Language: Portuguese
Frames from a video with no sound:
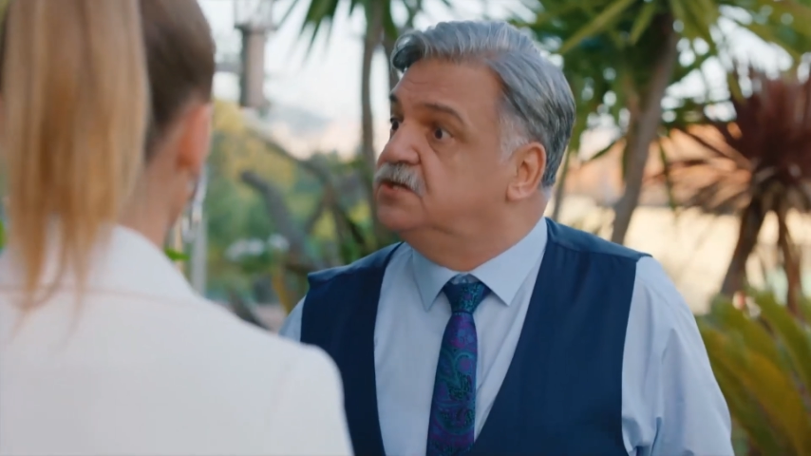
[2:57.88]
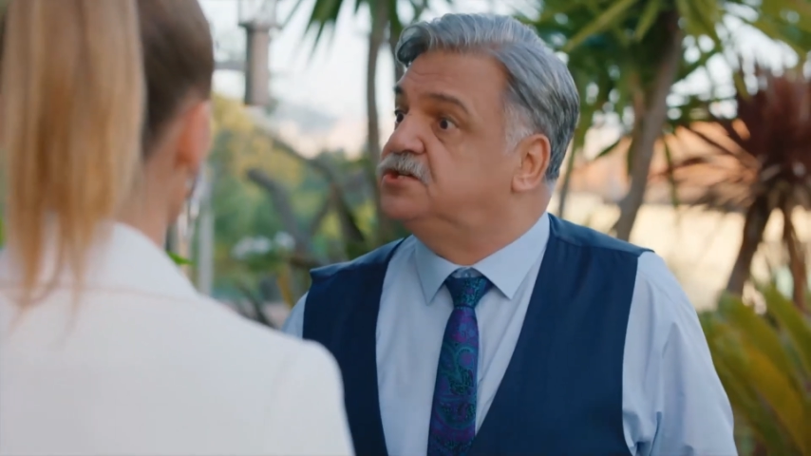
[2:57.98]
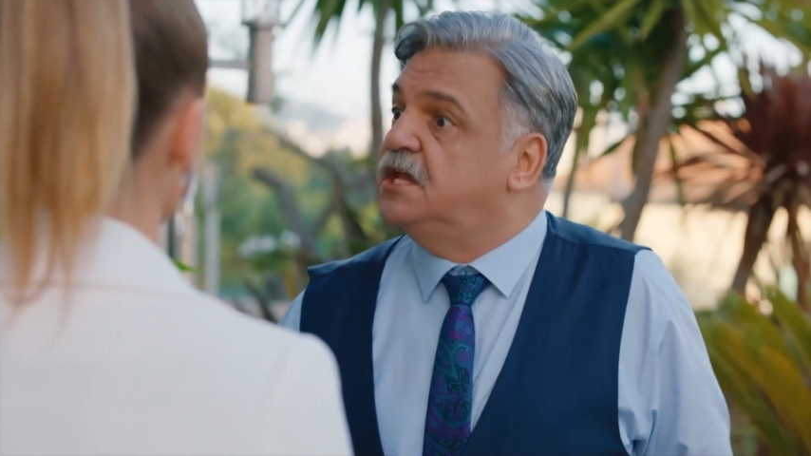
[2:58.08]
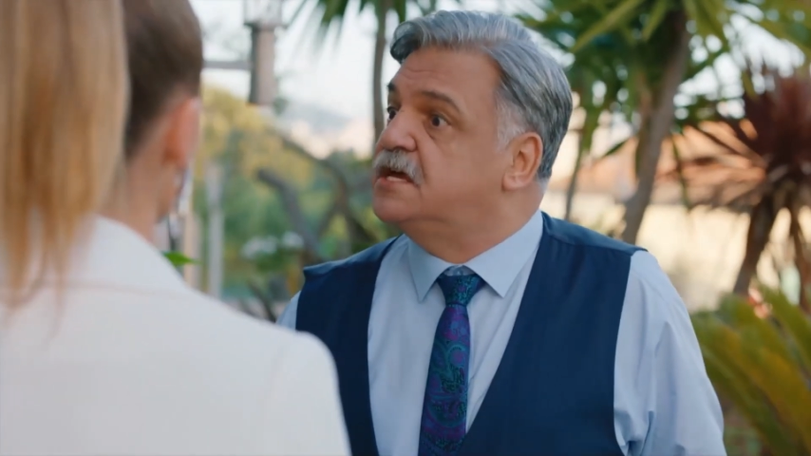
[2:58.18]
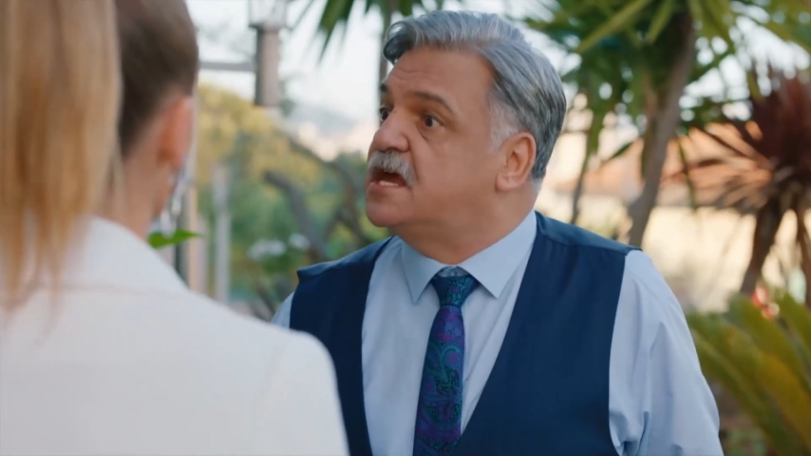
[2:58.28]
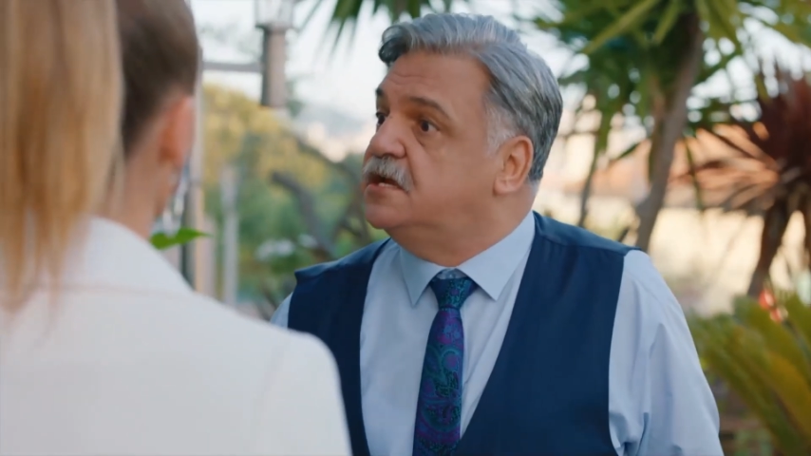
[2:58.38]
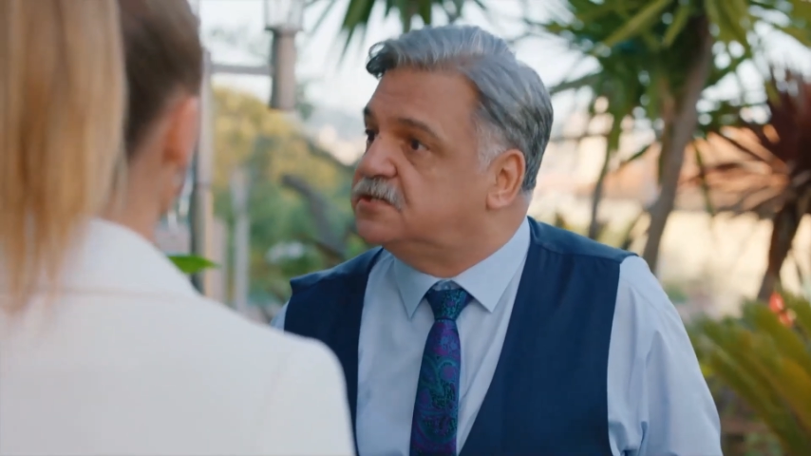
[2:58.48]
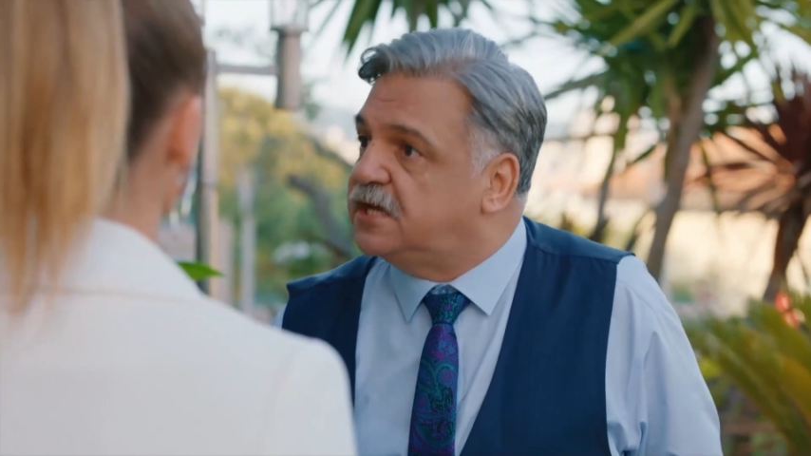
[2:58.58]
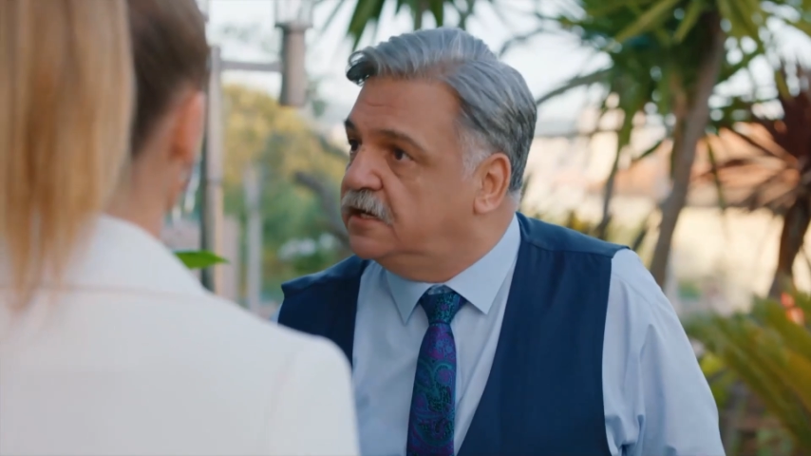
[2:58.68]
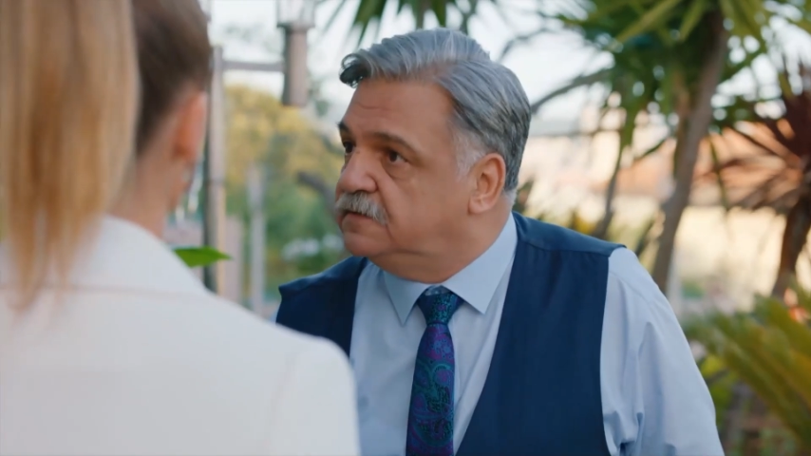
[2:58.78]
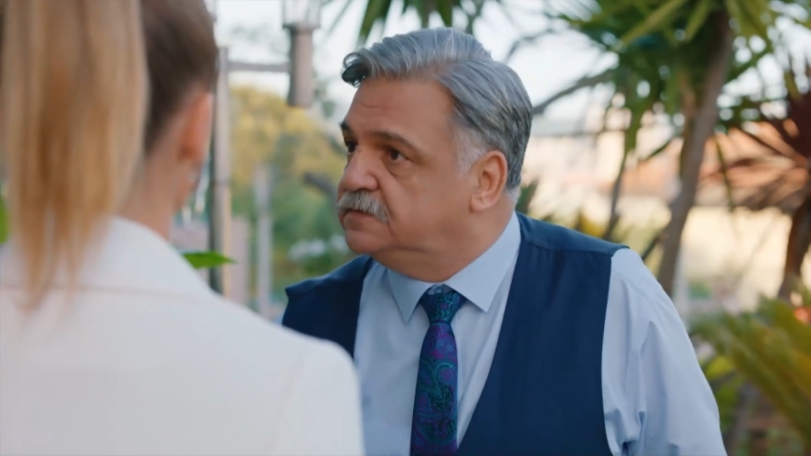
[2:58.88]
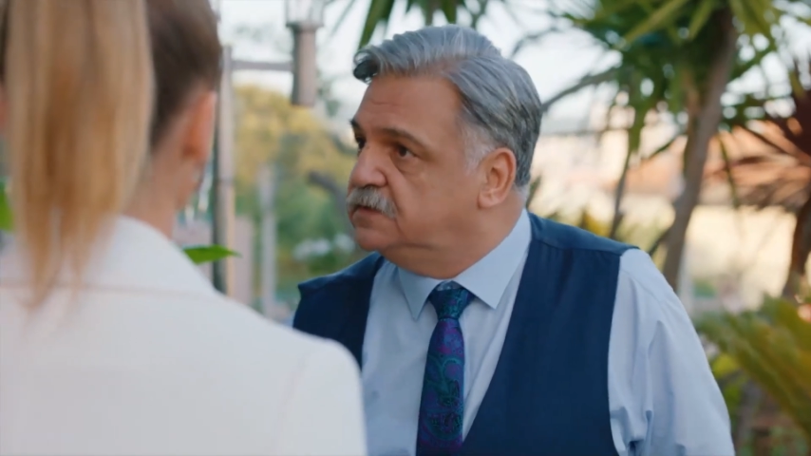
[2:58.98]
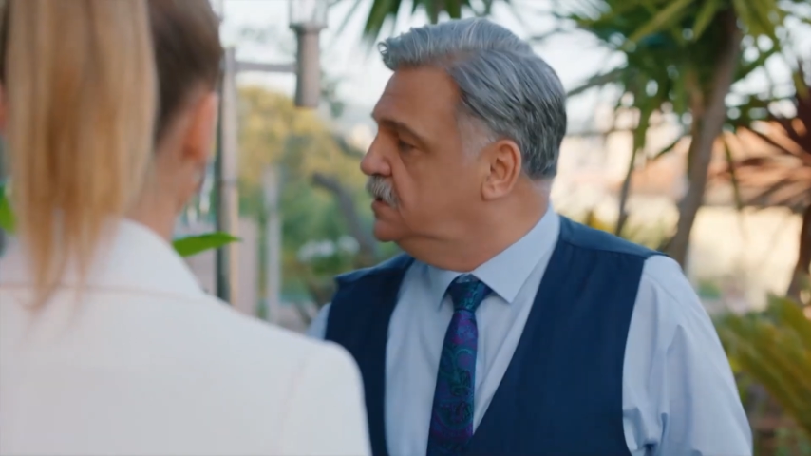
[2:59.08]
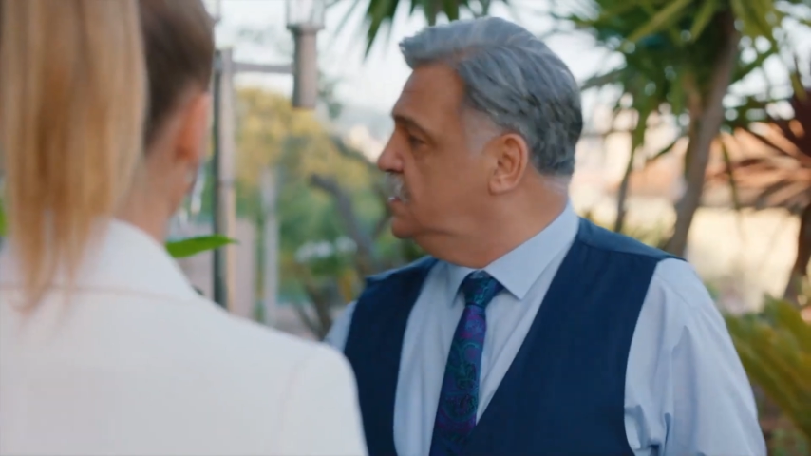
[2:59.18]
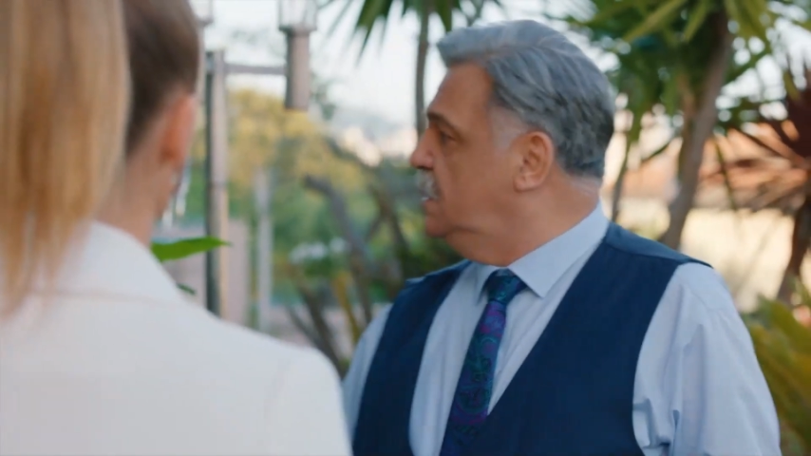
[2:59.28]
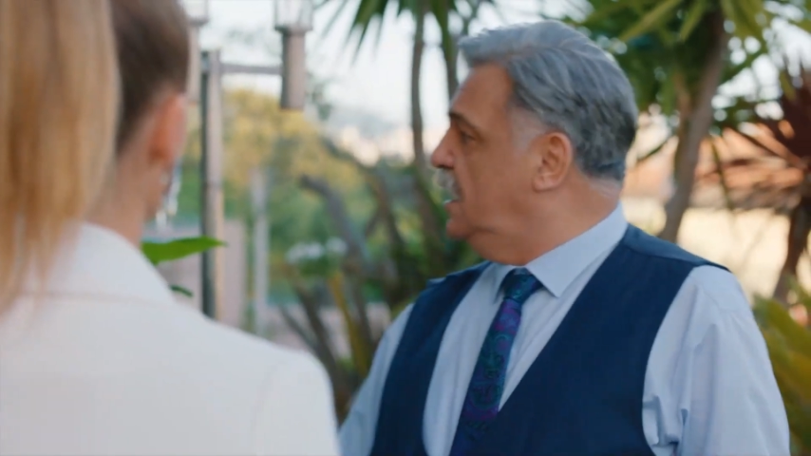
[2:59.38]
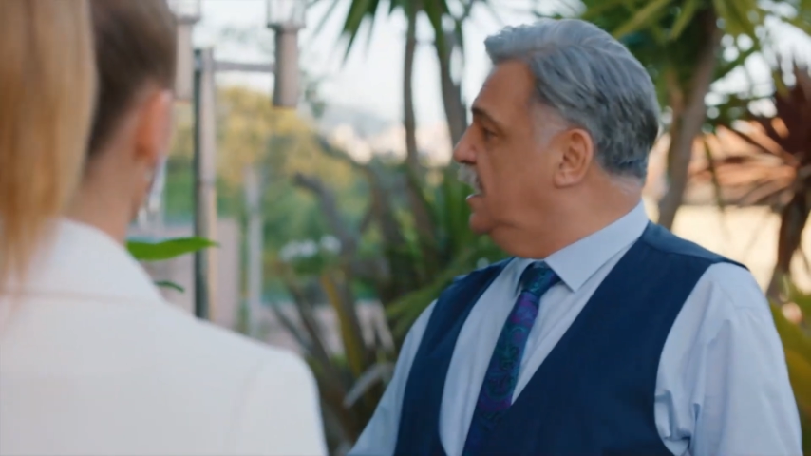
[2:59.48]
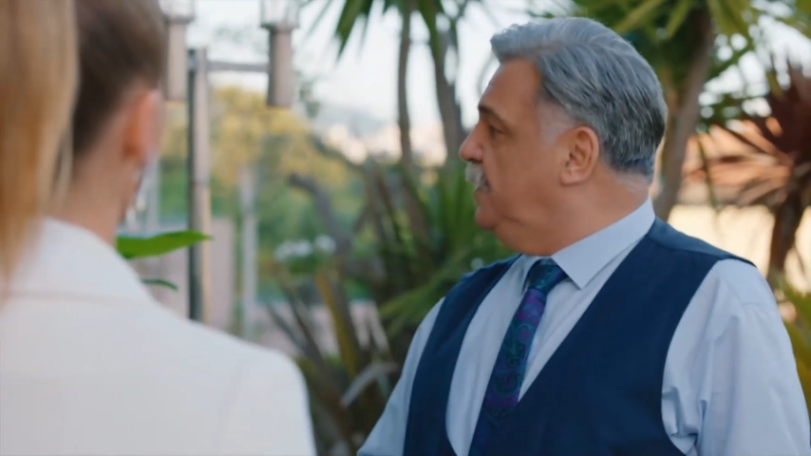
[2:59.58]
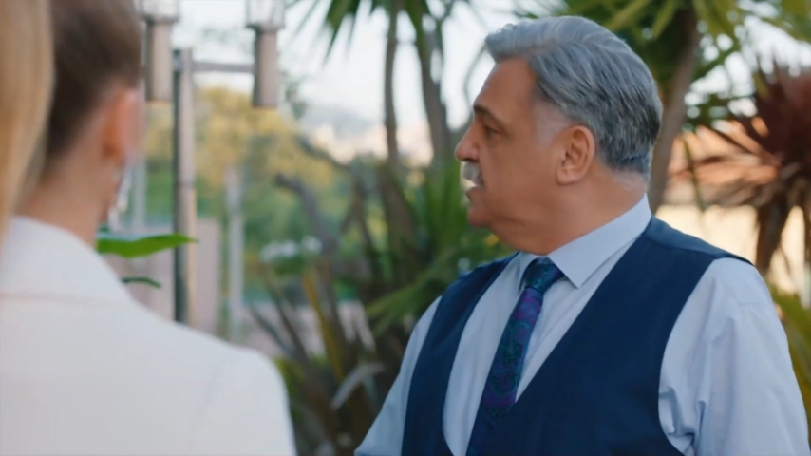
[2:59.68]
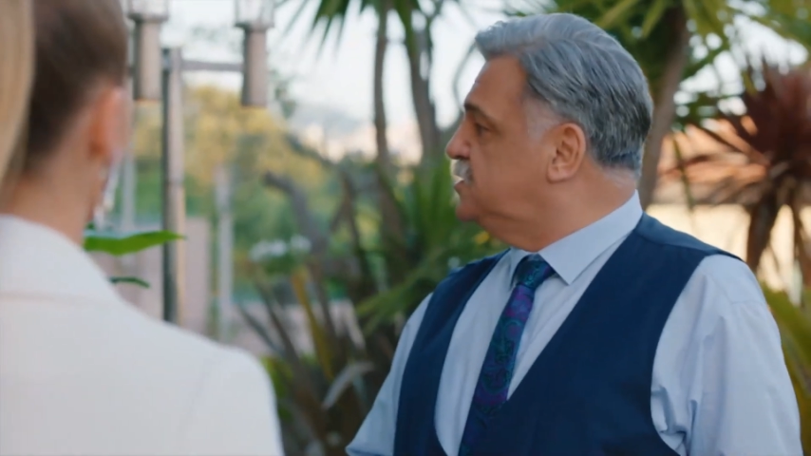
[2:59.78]
Se você quiser. O
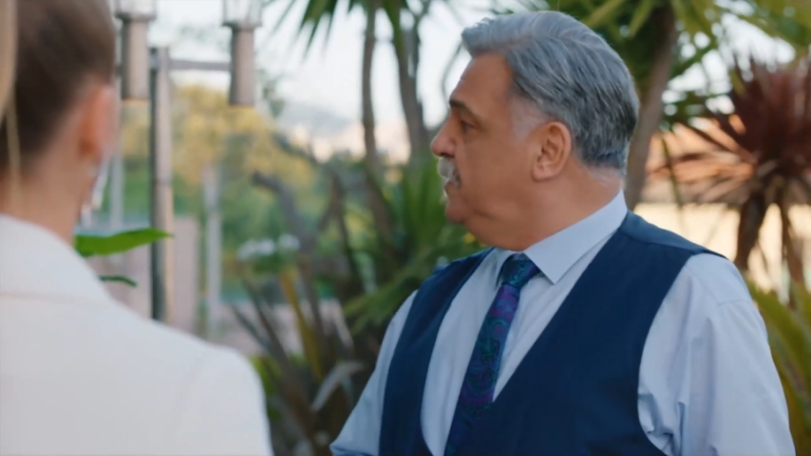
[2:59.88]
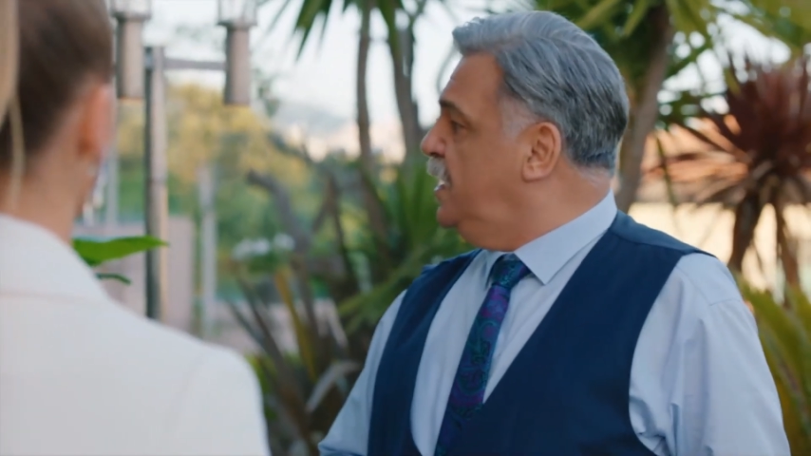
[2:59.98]
meu carro